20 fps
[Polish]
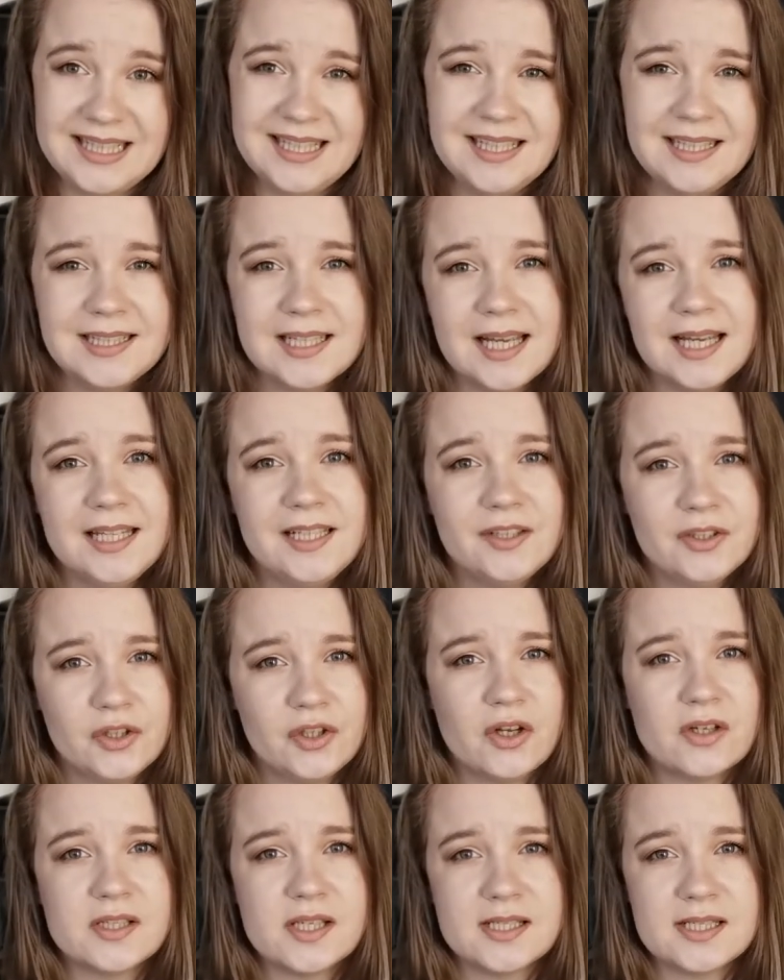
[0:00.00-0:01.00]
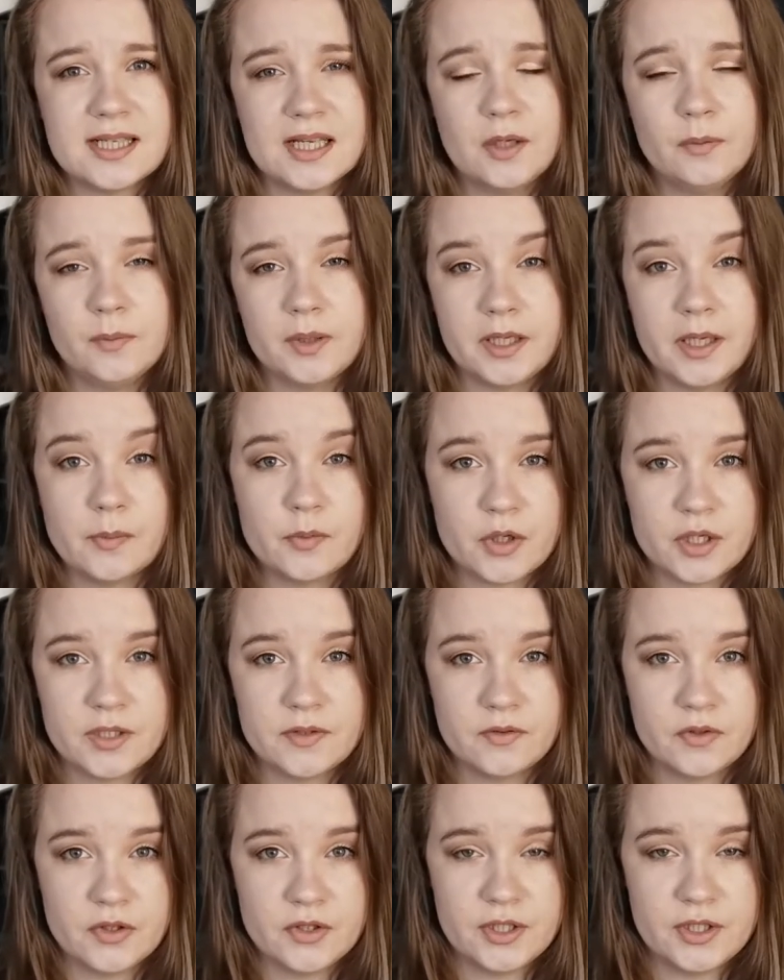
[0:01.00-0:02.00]
I na ich drodze stają takie
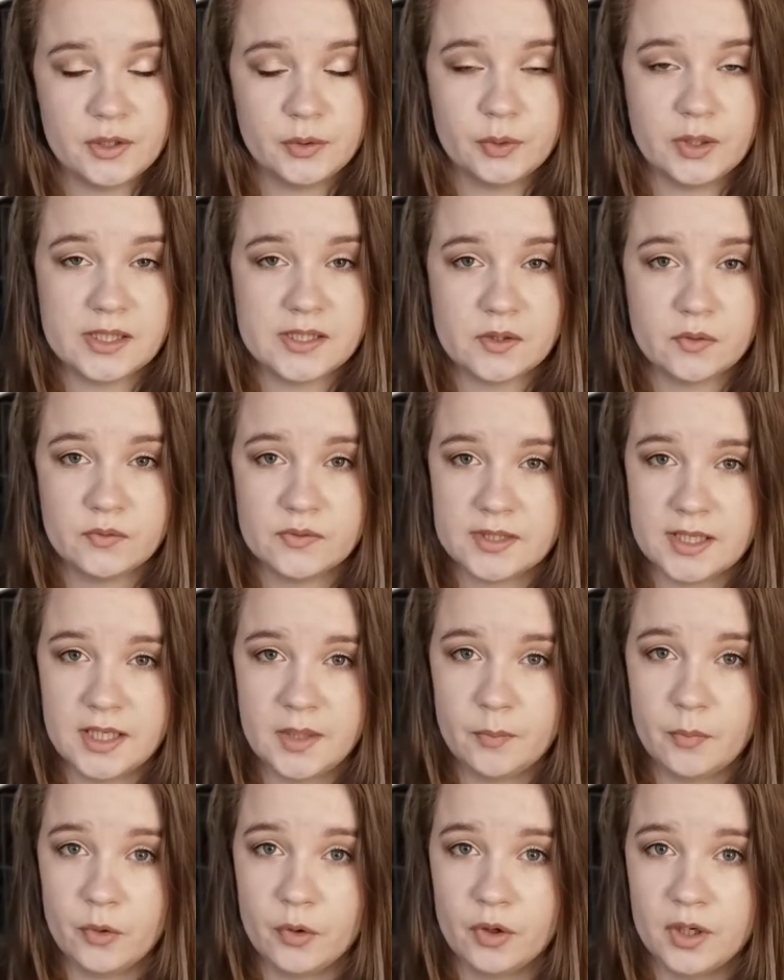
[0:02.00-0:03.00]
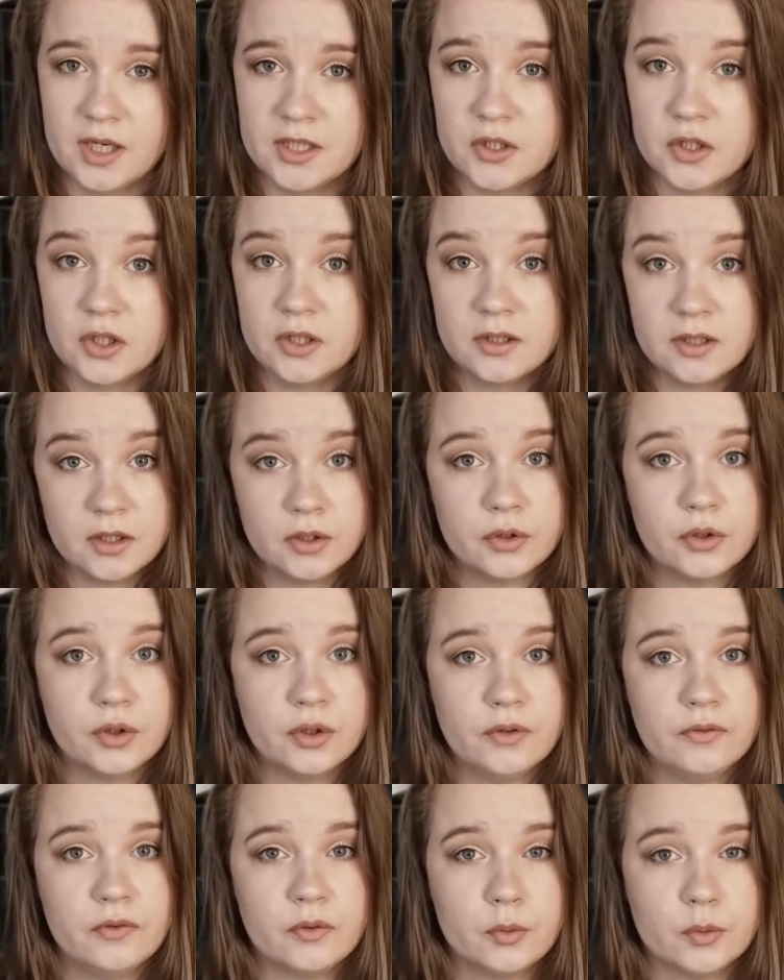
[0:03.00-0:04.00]
przeciwności, które są w stanie pokonać tylko
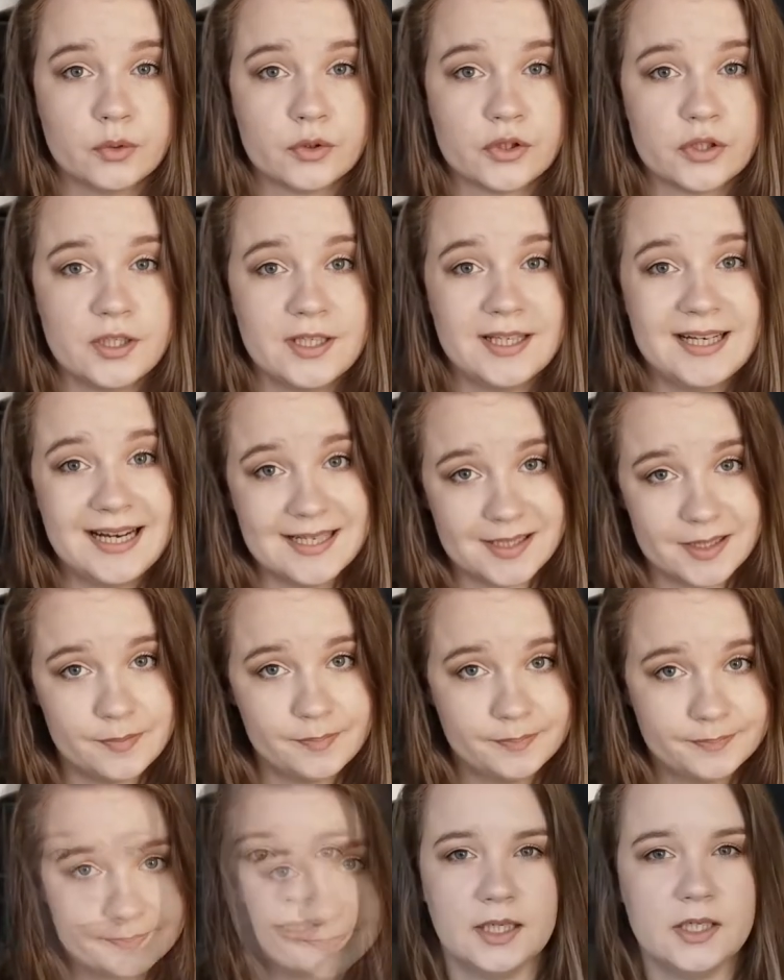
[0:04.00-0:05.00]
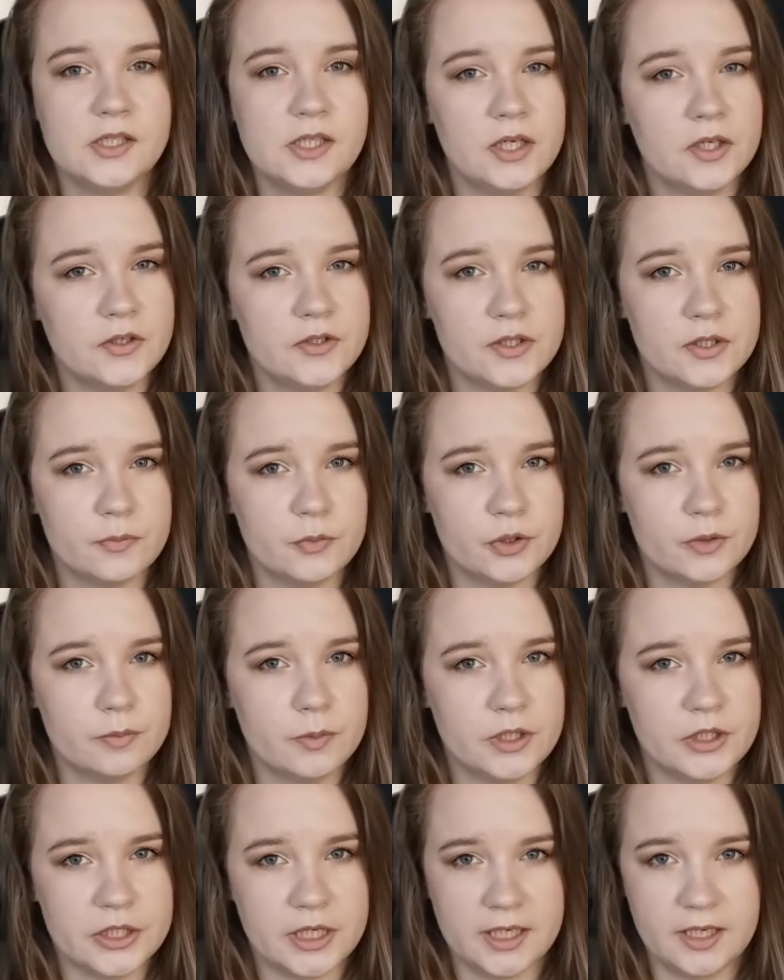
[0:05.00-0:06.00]
i wyłącznie razem. Jeśli chodzi o
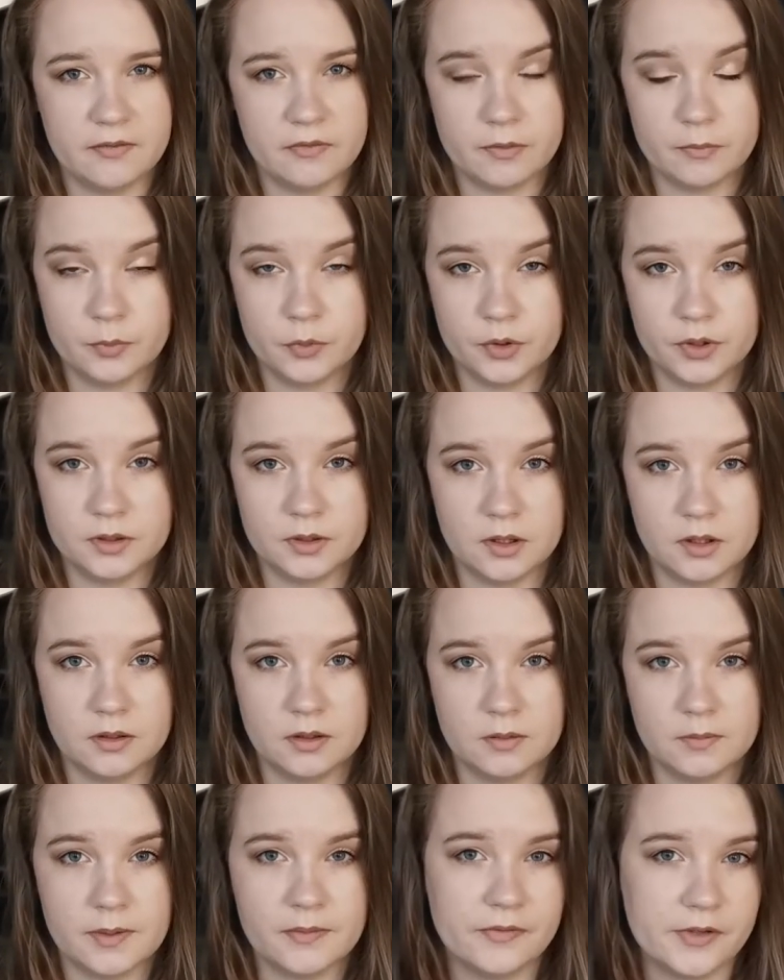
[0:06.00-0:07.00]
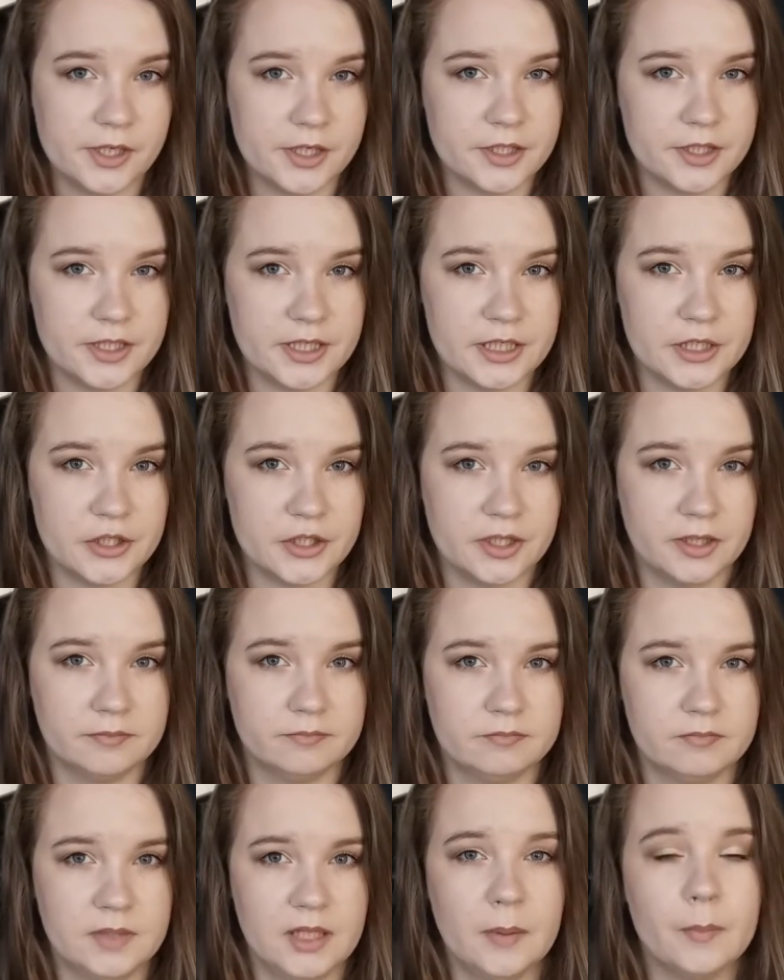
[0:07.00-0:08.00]
przybliżanie fabuły, to mam wrażenie,
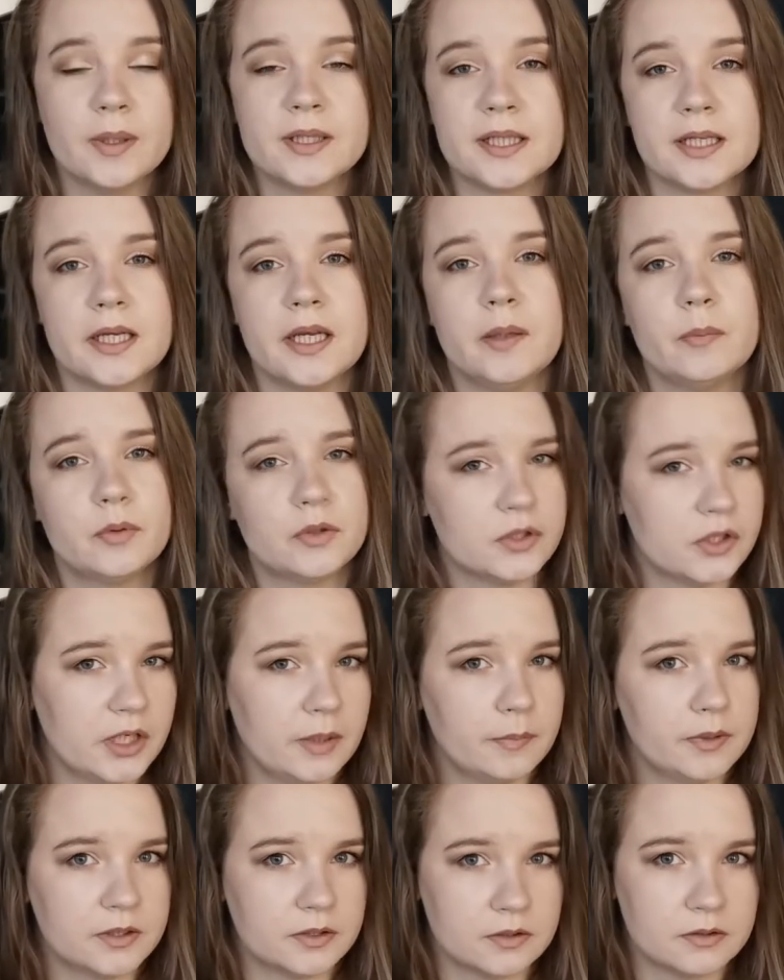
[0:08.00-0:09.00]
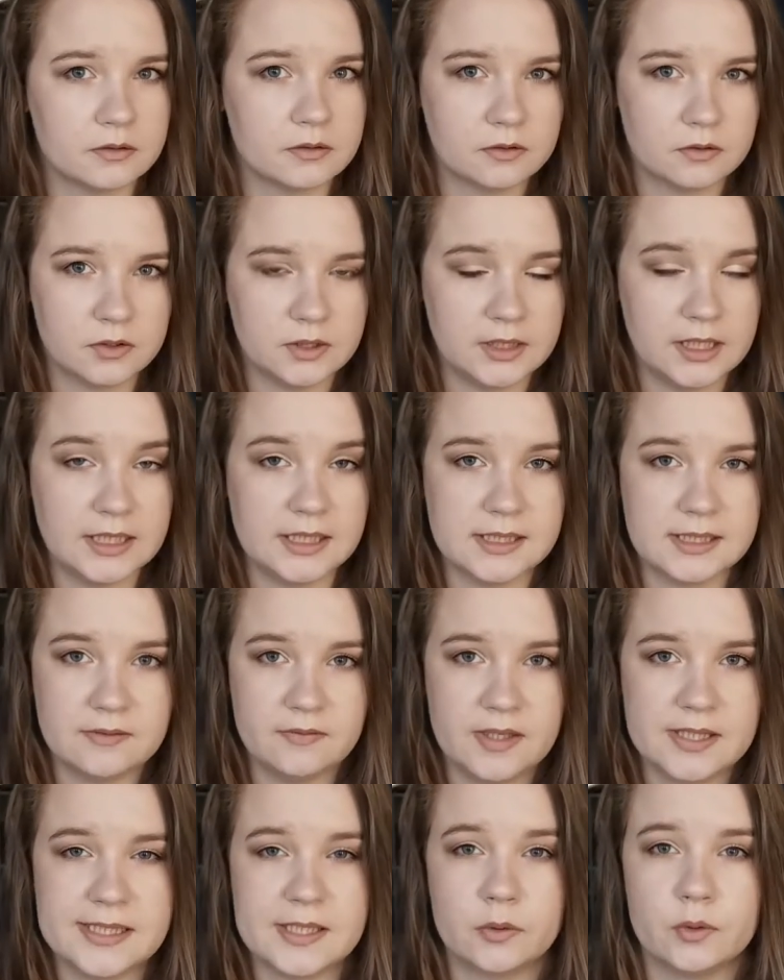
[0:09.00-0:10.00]
że nie ma takiej potrzeby, to, to nie jest
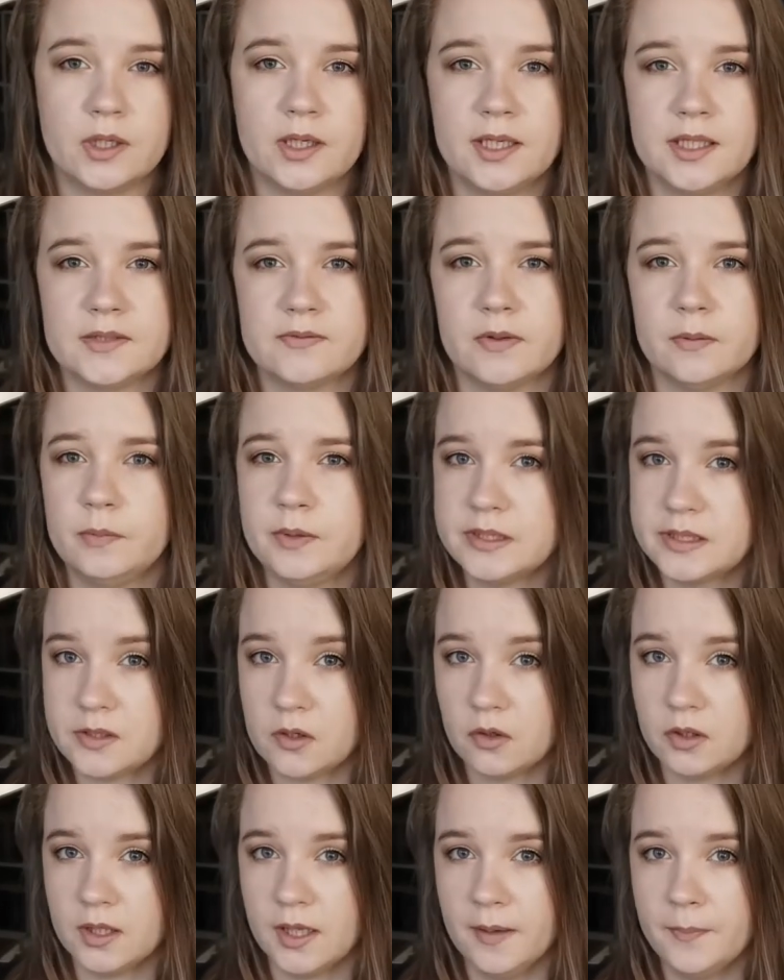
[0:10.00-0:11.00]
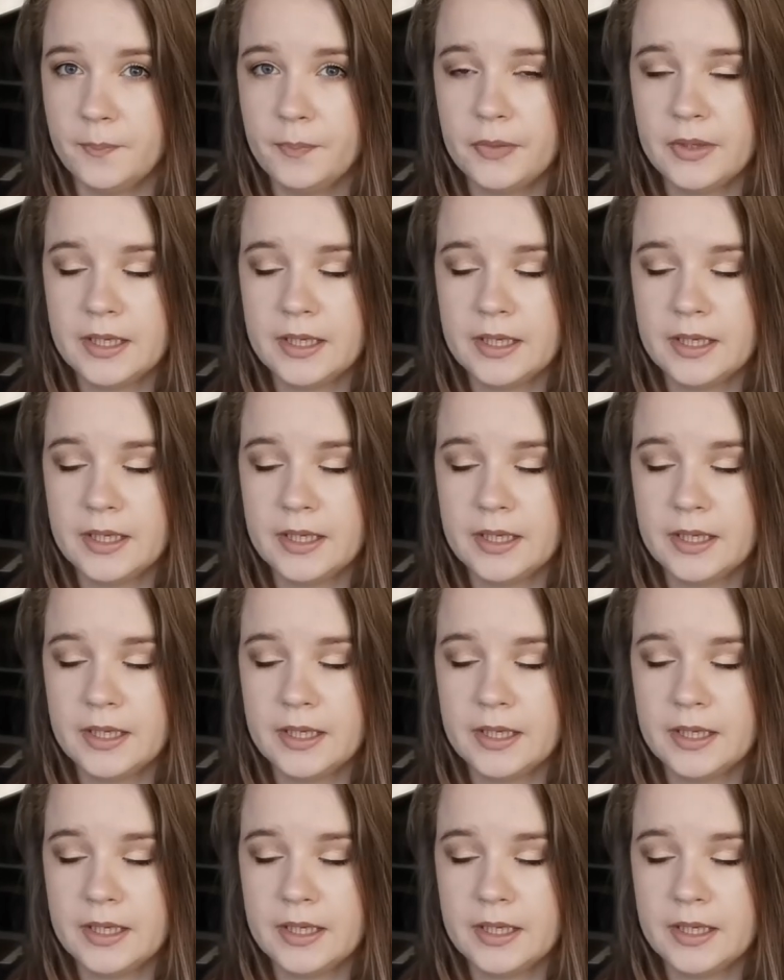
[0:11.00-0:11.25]
wiedza, która jest Wam istotna.